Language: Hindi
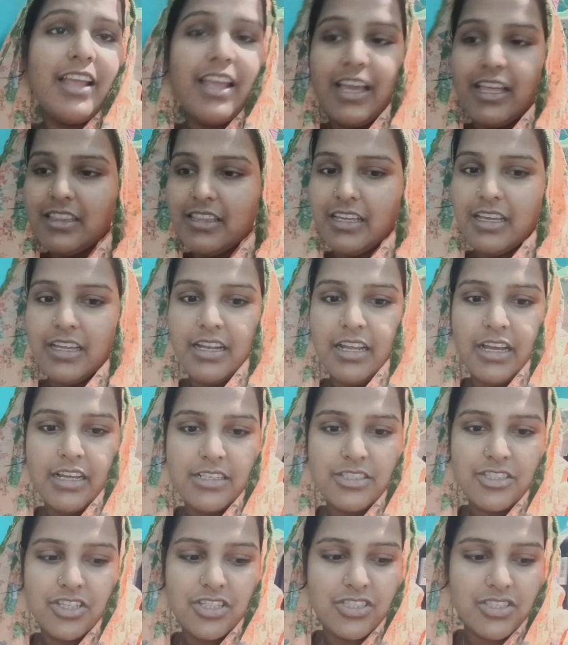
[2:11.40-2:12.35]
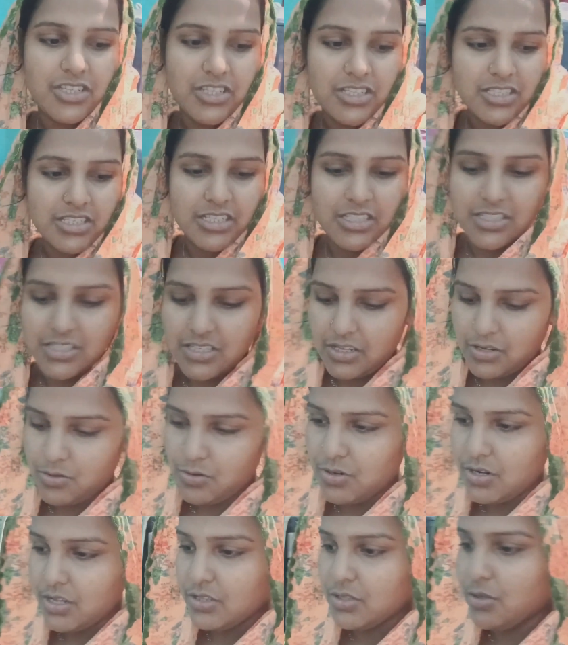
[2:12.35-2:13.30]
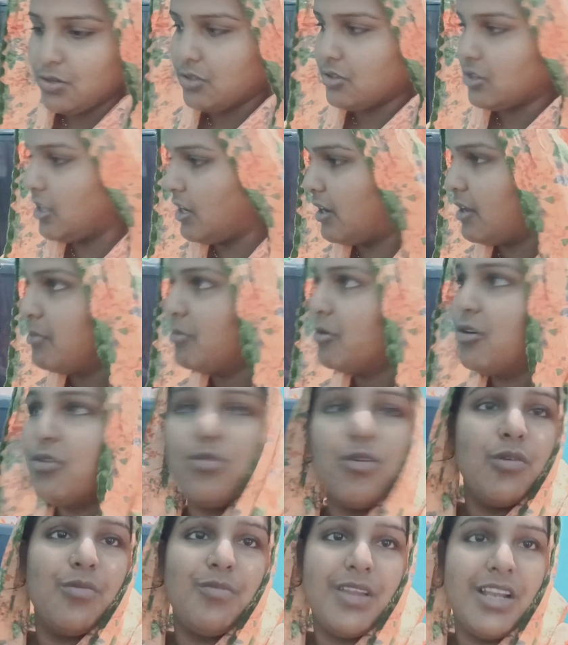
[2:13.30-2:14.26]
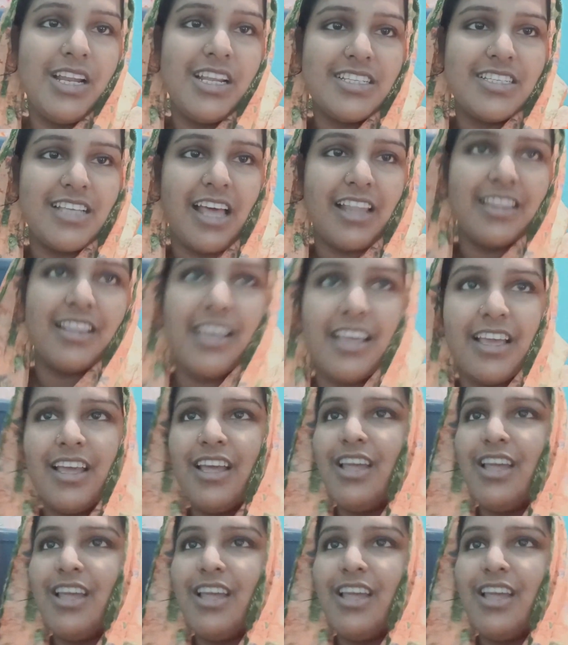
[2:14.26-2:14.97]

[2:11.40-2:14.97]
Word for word: कहते हैं ना जिस चीज़ की ज़रूरत हो तलब हो वो मिल ही जाती